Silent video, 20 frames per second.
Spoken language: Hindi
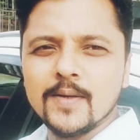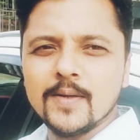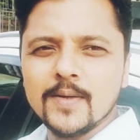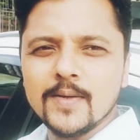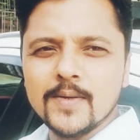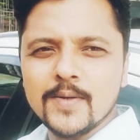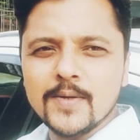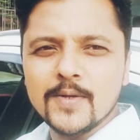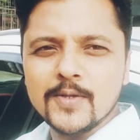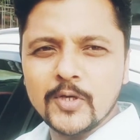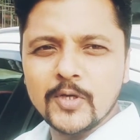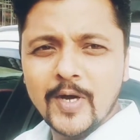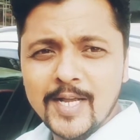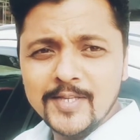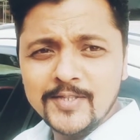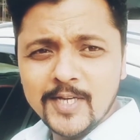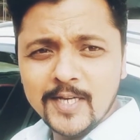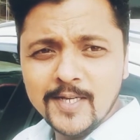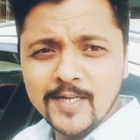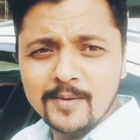तो गाइज
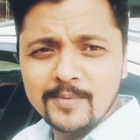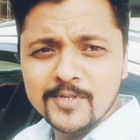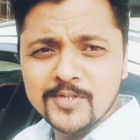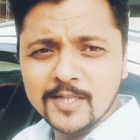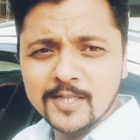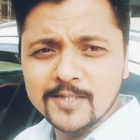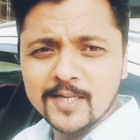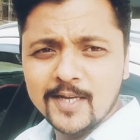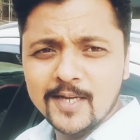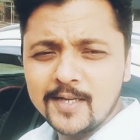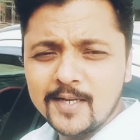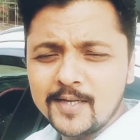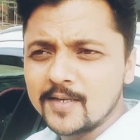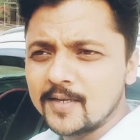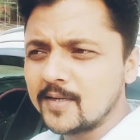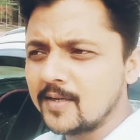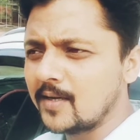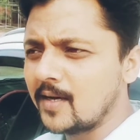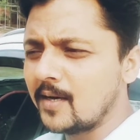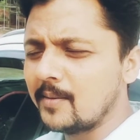चलिए अभी चलते
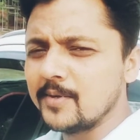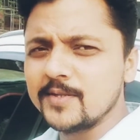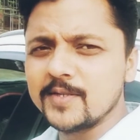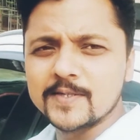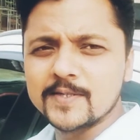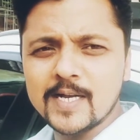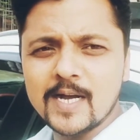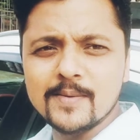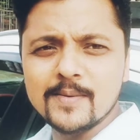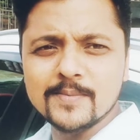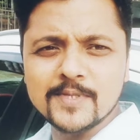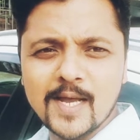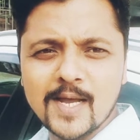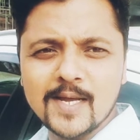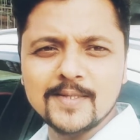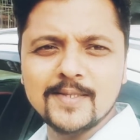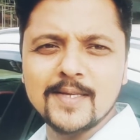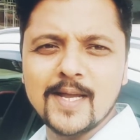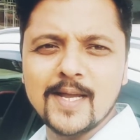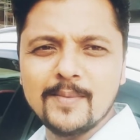हैं अभी जिस काम से आए
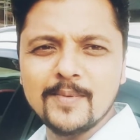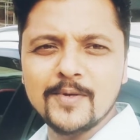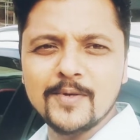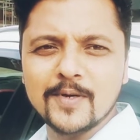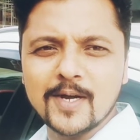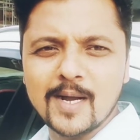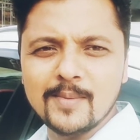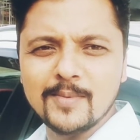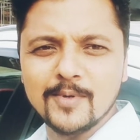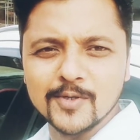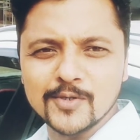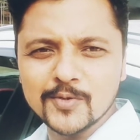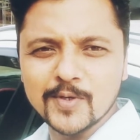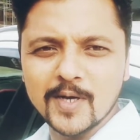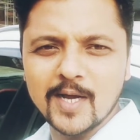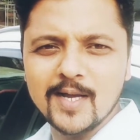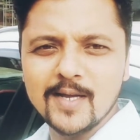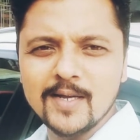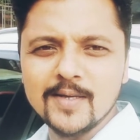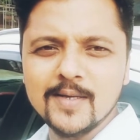थे यहाँ पे वो काम हो
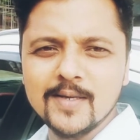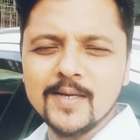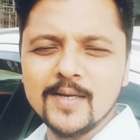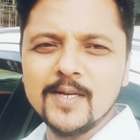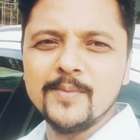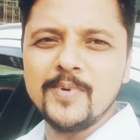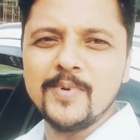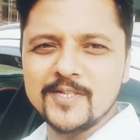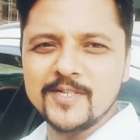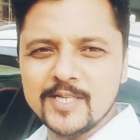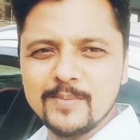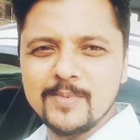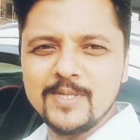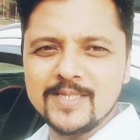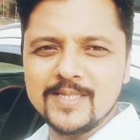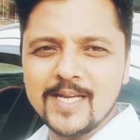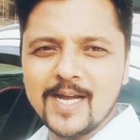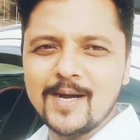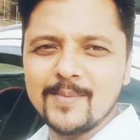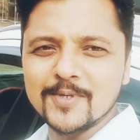चुका है फिर से
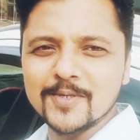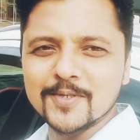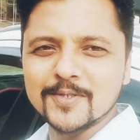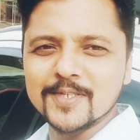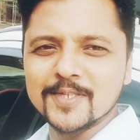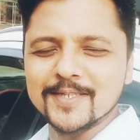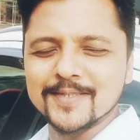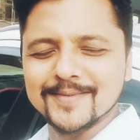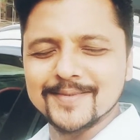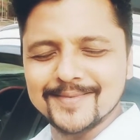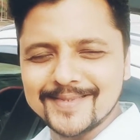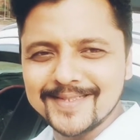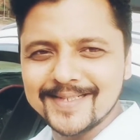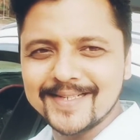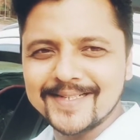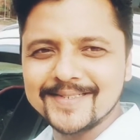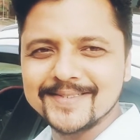मिलते हैं आप लोगों से ठीक है